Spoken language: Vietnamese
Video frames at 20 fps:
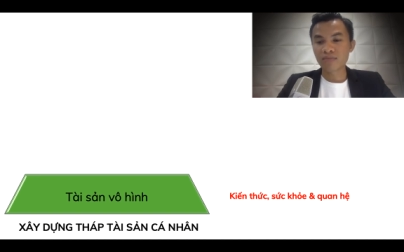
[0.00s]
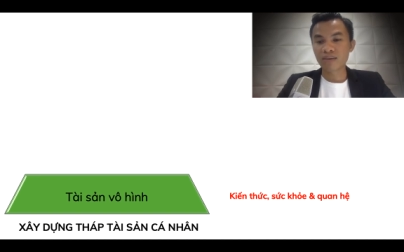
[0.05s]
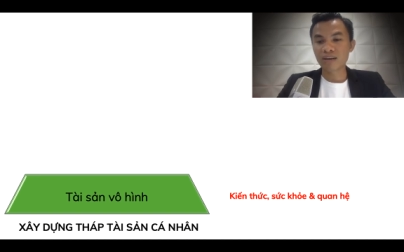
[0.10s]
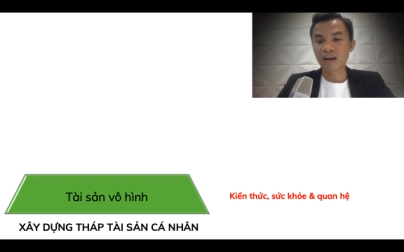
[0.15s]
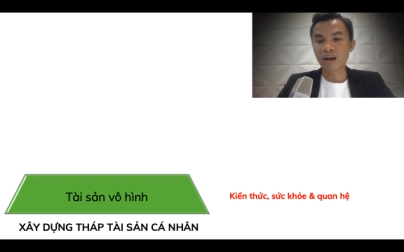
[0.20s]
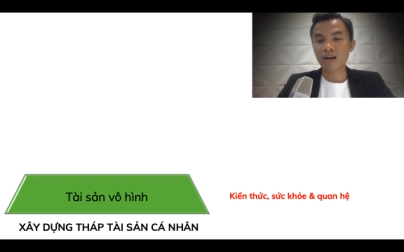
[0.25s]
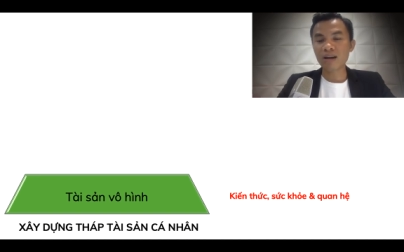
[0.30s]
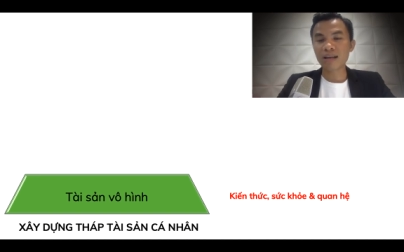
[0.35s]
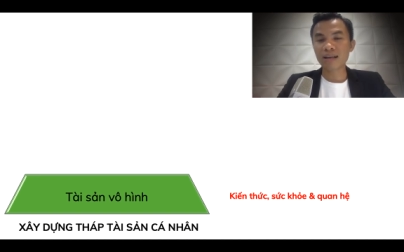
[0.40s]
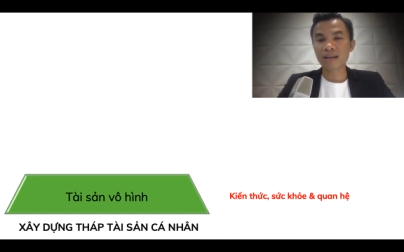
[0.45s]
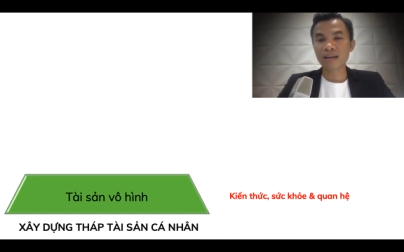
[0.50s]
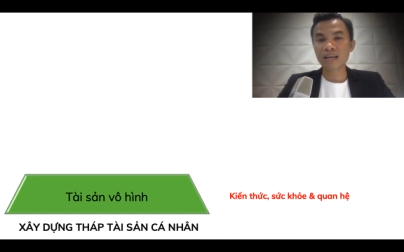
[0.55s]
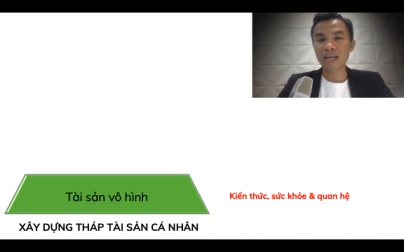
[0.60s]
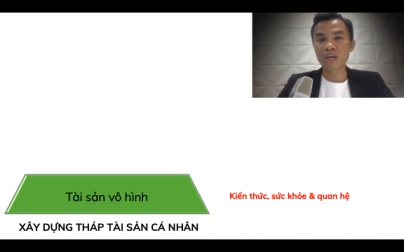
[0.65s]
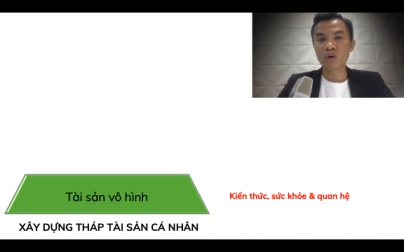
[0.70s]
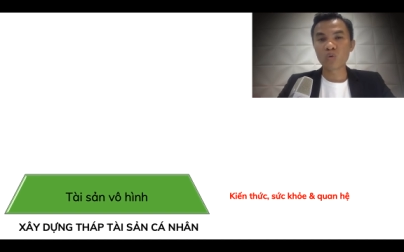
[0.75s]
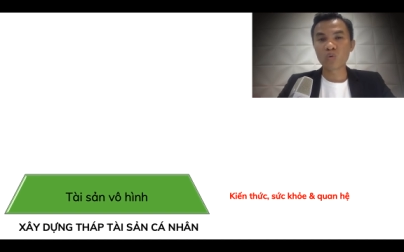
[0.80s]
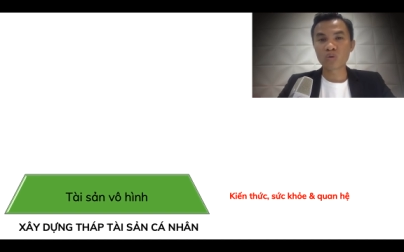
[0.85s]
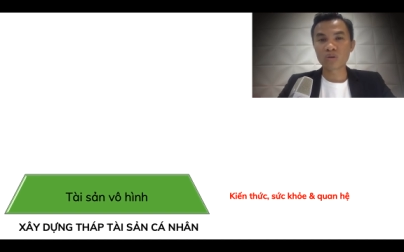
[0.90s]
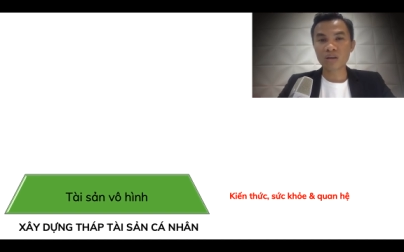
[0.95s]
và đó là cái
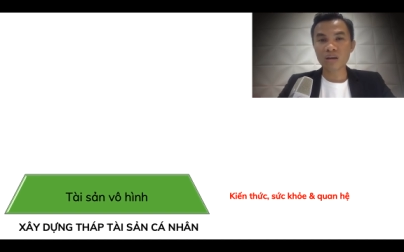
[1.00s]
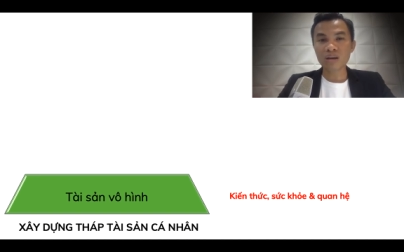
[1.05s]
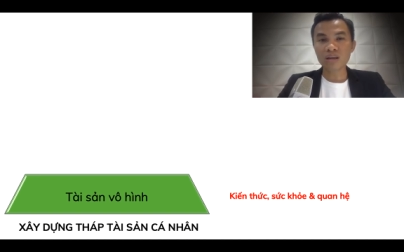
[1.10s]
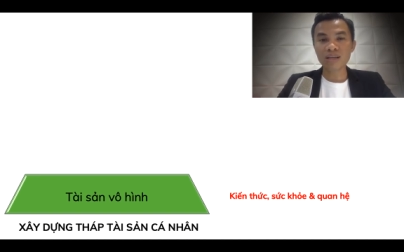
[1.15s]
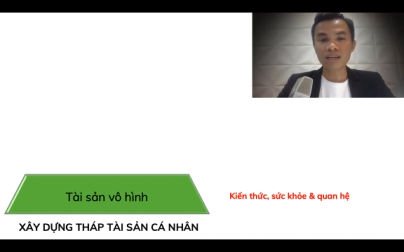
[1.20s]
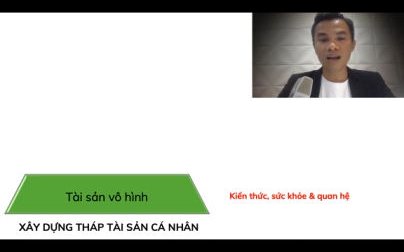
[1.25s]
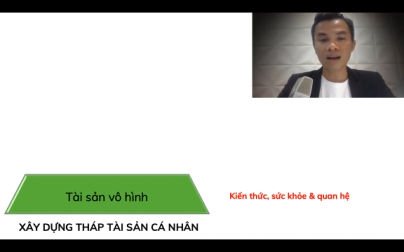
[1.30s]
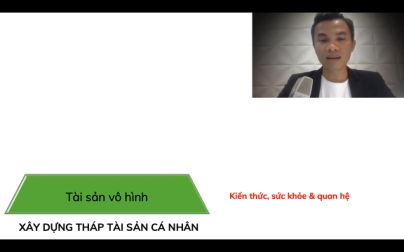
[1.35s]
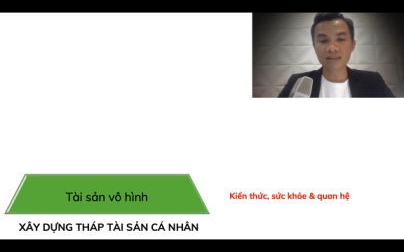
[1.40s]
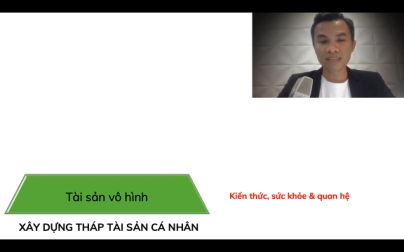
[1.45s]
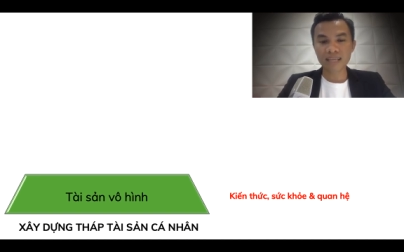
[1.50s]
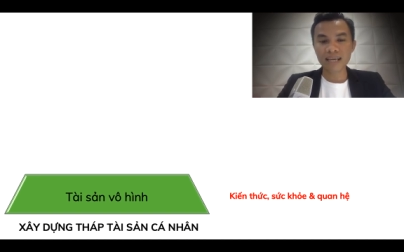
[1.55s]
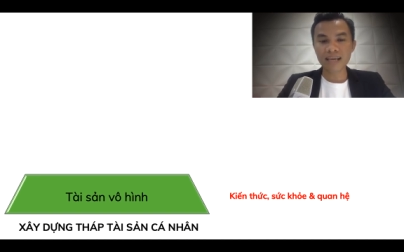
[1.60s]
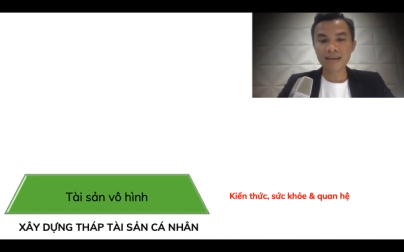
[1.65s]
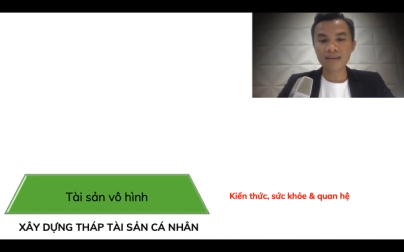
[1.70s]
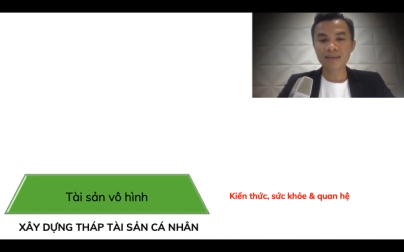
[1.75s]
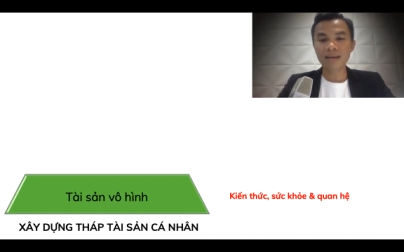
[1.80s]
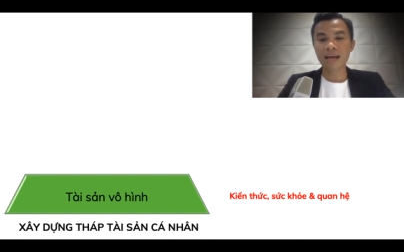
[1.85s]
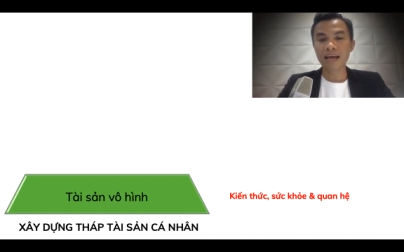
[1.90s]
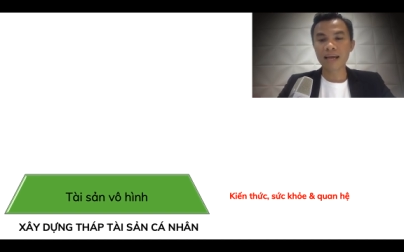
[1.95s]
điều rất cần
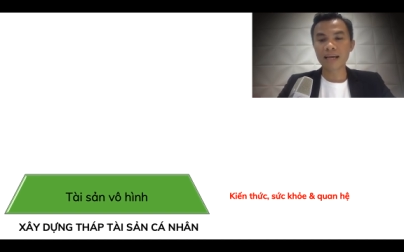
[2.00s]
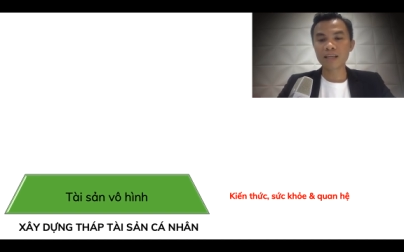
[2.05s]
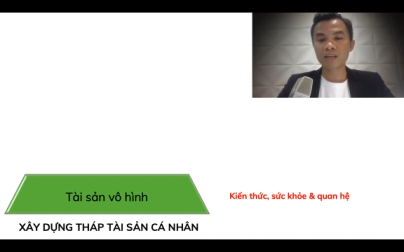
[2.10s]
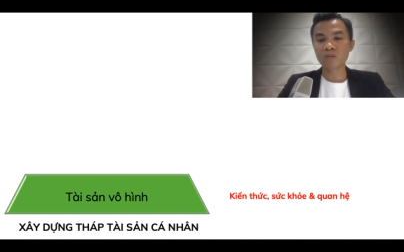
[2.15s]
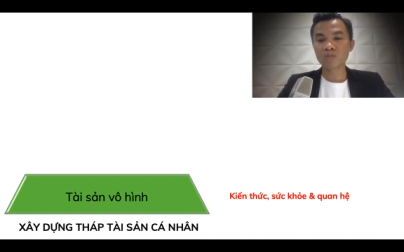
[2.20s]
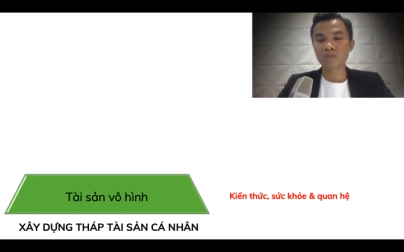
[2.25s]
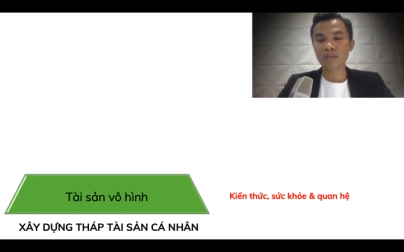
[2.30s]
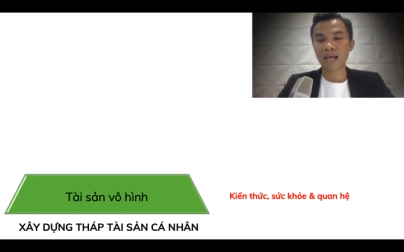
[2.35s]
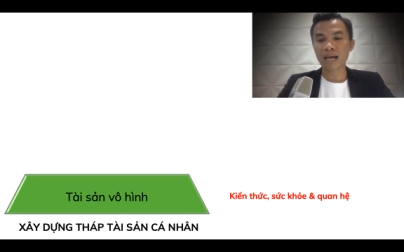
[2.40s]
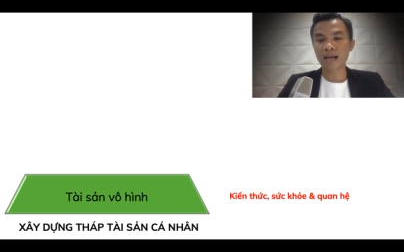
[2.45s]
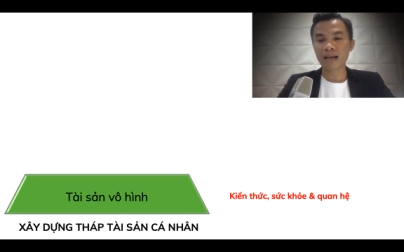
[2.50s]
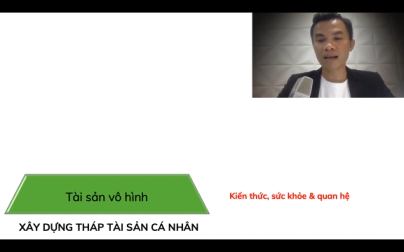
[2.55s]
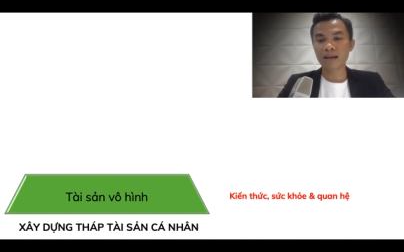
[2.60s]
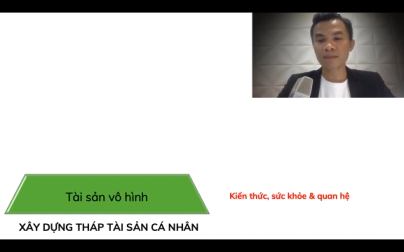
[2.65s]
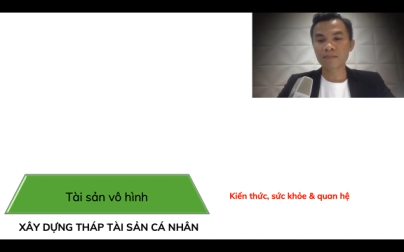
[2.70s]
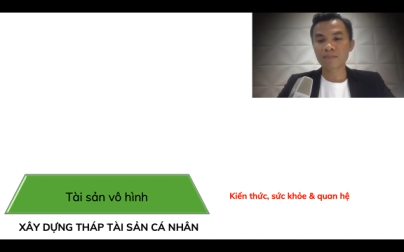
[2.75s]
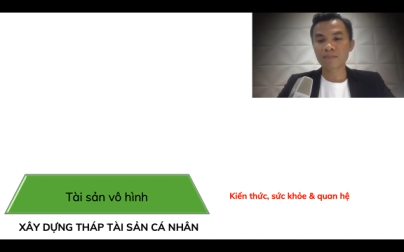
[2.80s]
thiết để chúng ta